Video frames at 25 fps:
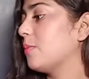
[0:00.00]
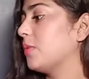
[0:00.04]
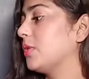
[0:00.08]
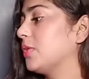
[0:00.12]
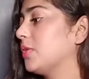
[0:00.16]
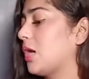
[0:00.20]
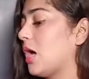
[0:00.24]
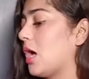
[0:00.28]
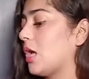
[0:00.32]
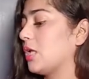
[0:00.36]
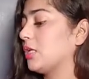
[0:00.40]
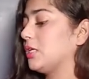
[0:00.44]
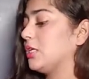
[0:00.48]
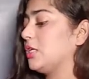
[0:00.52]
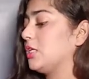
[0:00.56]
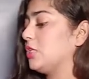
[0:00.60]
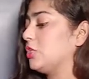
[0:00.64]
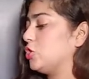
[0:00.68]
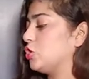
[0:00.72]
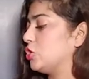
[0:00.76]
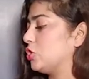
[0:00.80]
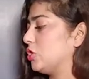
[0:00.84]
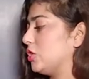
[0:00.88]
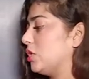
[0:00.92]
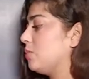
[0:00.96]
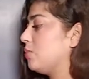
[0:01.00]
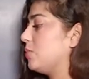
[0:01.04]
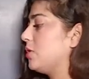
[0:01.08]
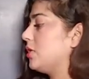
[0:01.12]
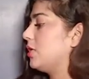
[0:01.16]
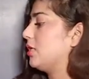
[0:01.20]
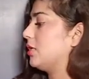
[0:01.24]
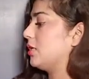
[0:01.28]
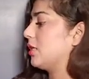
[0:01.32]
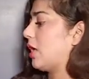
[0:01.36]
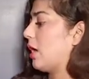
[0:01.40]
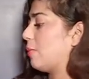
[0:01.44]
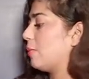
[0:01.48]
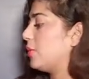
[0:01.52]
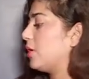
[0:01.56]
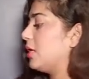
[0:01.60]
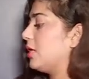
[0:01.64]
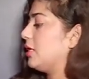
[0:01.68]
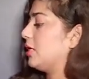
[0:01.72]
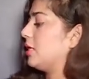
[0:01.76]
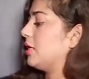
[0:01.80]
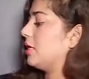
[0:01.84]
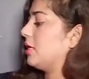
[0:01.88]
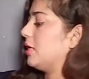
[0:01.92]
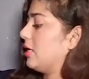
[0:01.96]
अहमद ख़ान की जितनी भी किताबें
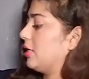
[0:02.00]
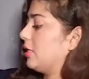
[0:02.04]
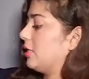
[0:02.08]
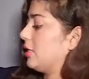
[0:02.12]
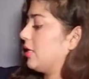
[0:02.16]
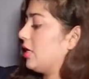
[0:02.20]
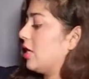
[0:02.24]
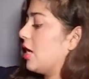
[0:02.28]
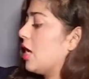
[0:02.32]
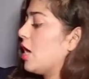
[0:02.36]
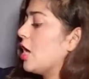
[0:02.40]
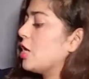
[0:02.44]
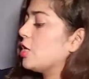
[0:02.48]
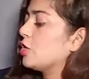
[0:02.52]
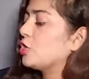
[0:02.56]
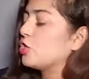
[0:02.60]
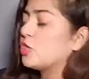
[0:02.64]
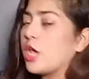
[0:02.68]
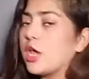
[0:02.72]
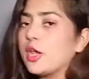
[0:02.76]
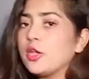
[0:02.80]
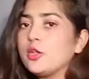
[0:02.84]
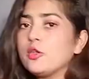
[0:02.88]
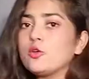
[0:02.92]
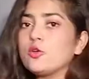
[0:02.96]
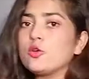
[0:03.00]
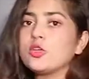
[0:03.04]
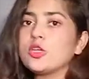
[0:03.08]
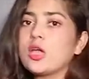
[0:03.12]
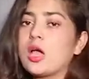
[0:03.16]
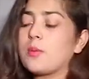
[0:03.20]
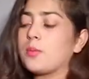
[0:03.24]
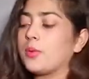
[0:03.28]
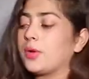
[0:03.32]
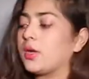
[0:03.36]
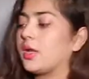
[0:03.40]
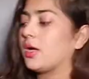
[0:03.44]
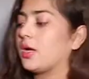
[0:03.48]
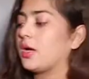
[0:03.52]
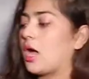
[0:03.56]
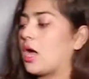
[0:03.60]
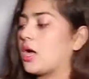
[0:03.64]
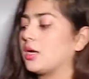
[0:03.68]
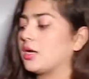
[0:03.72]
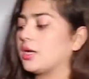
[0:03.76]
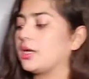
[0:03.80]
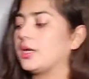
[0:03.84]
लिखी गई थी शहरीों को यहाँ पर आगाह